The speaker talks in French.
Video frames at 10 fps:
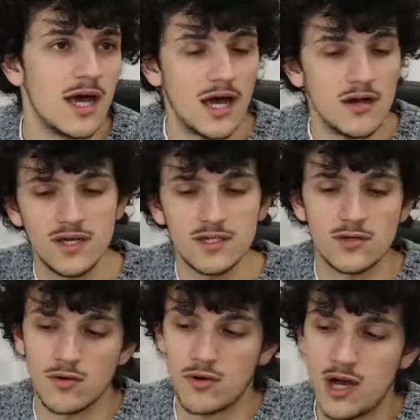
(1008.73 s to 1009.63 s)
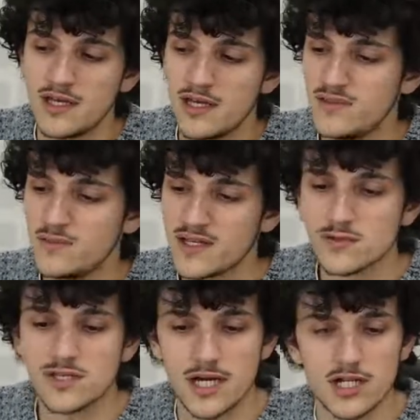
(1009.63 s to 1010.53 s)
avec un avis
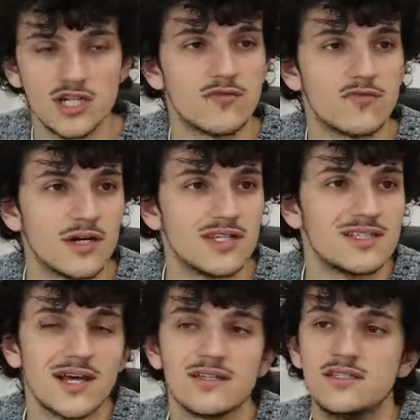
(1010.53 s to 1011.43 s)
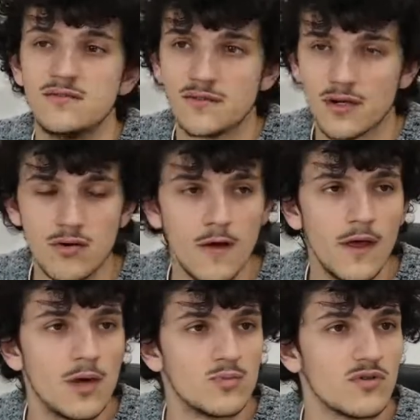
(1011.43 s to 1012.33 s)
personnel à chaque fois qui sera différent.
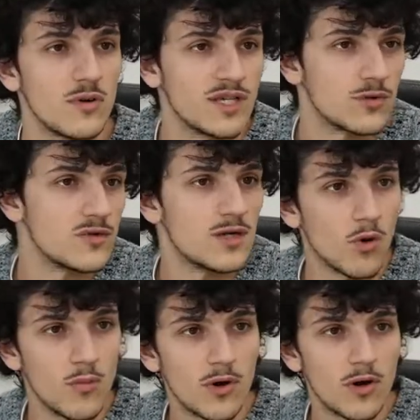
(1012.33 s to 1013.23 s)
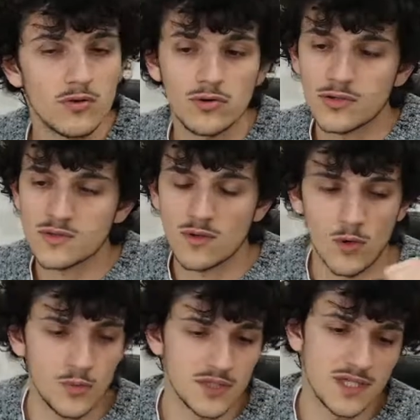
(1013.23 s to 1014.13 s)
Puis on va peut-être aussi le reprendre, le transformer
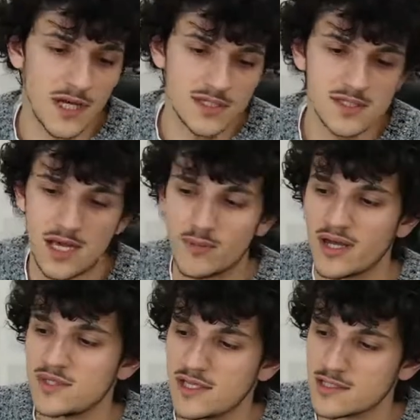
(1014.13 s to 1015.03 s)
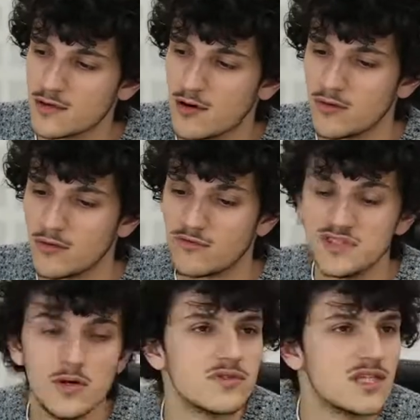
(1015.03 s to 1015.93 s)
en podcast, après peut-être en
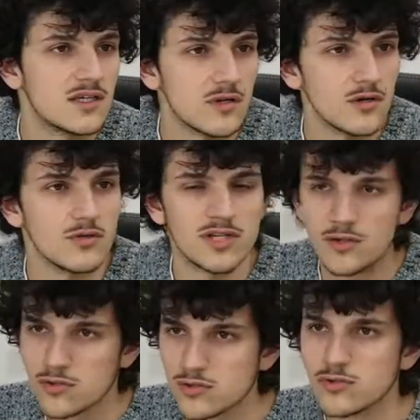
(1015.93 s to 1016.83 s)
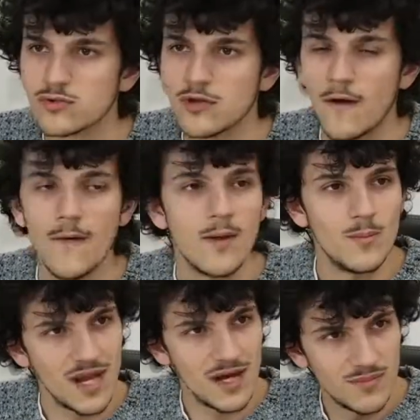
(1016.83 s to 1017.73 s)
vidéo TikTok de quelques secondes.
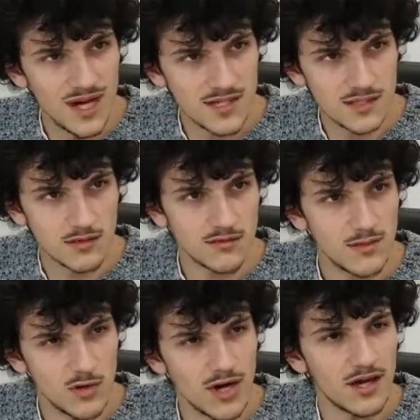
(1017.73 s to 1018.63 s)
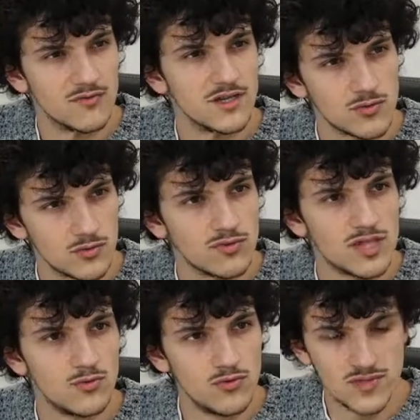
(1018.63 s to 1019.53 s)
Mais la base, vraiment la réflexion du
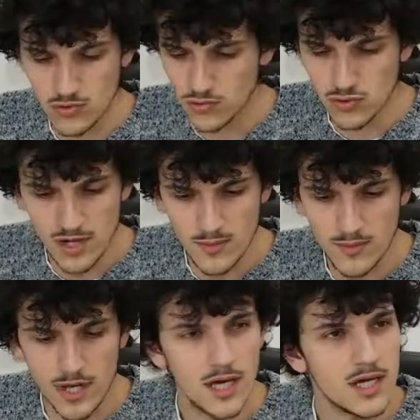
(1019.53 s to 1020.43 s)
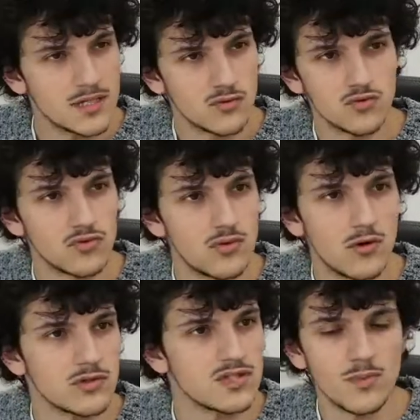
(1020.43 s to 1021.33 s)
début, c'est toujours la même c'est
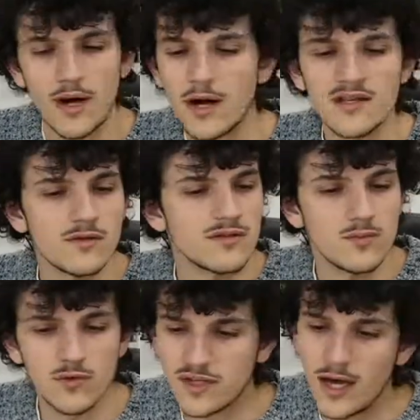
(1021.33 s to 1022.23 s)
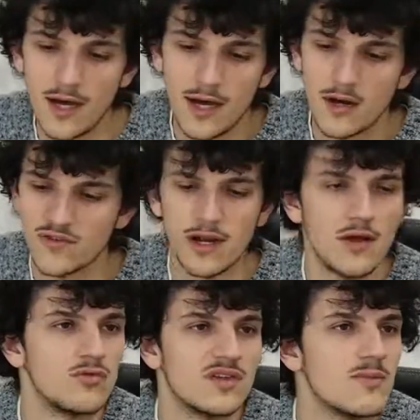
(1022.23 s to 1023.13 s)
toujours, je sais pas, la santé mentale, enfin
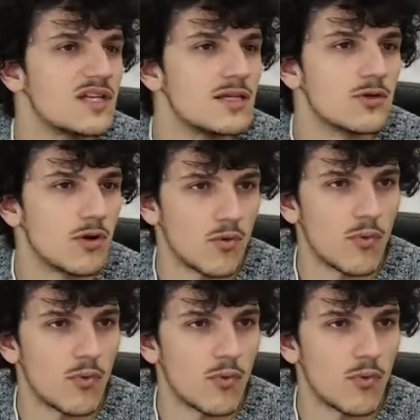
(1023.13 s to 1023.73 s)
une thématique quoi qu'on